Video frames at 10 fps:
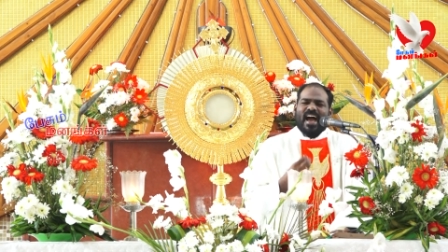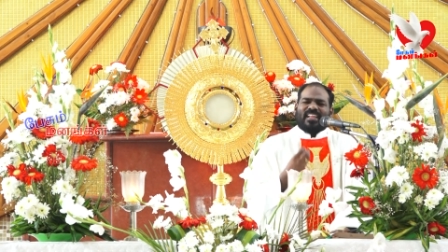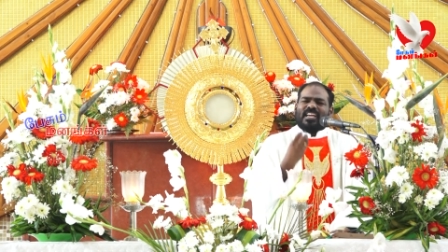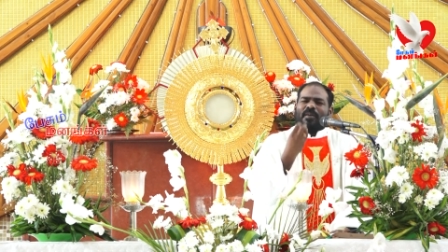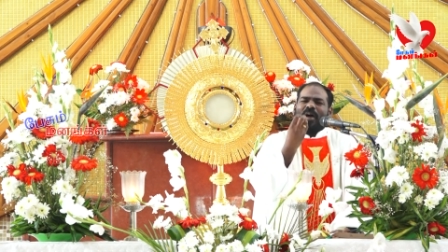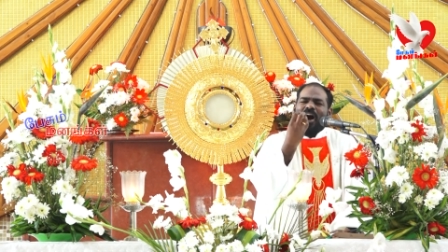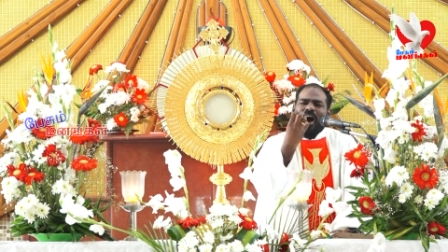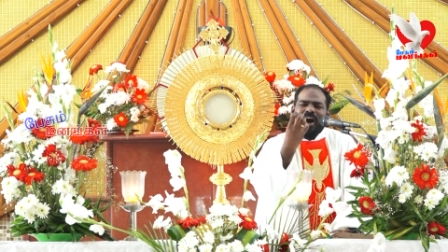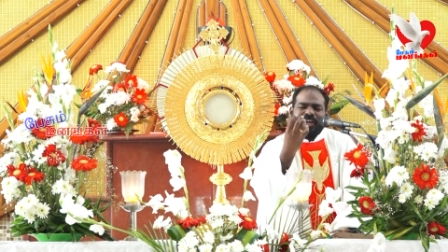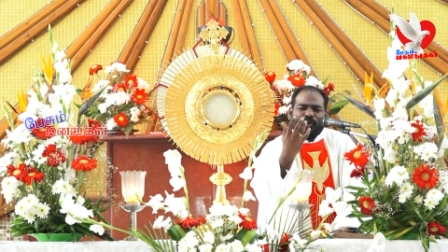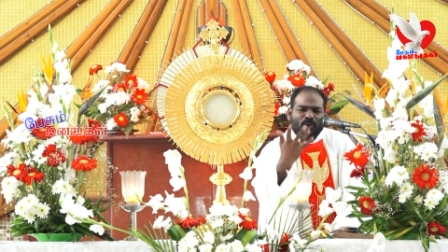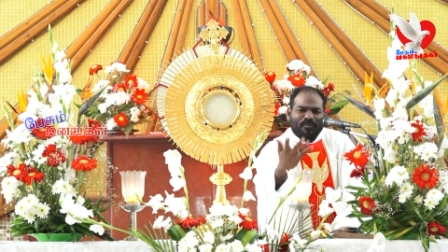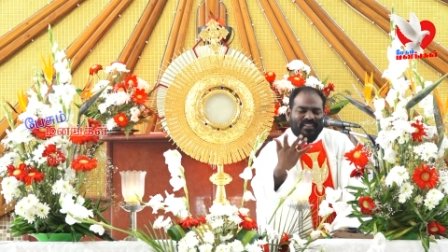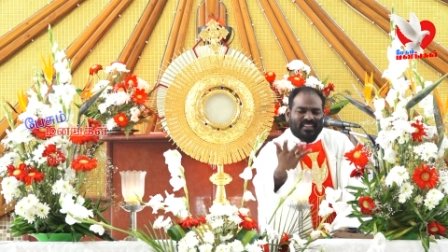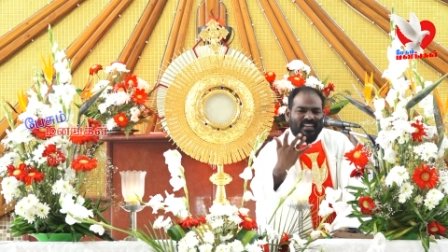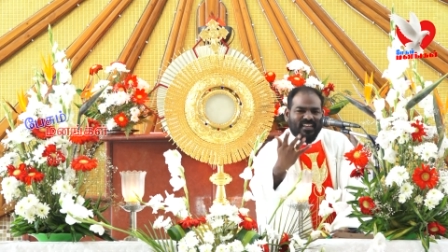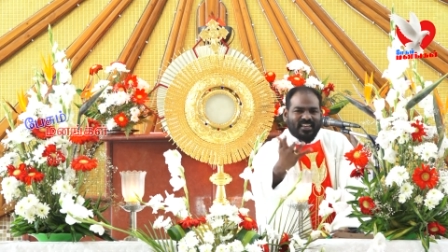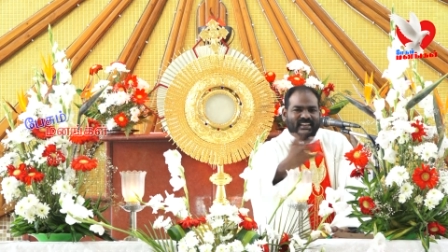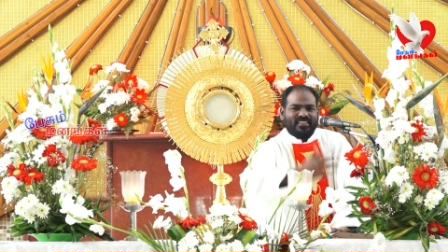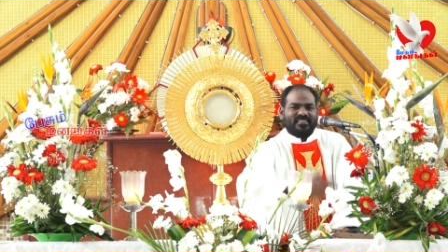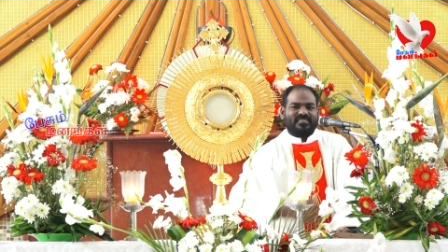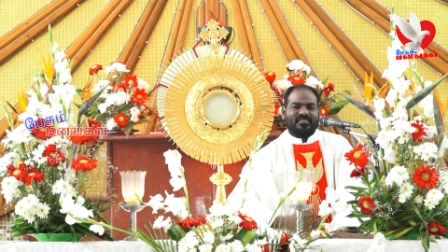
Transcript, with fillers: அதிகமான குடும்பத்தில் இருக்கிறது